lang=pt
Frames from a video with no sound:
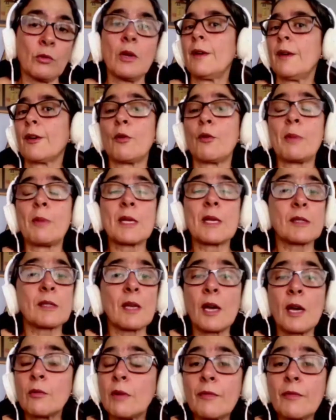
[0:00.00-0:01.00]

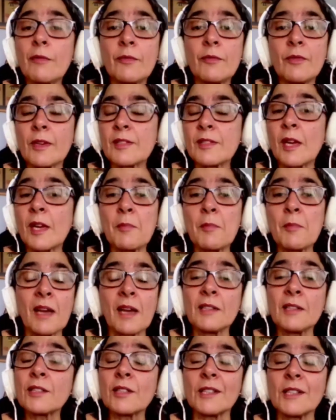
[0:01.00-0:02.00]
começaram a, a celebrar à
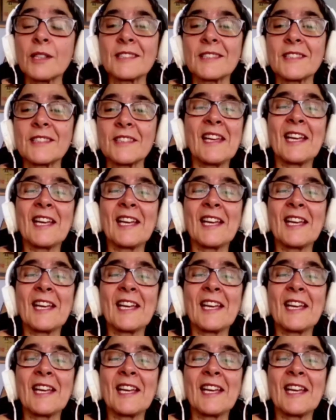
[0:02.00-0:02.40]
distância.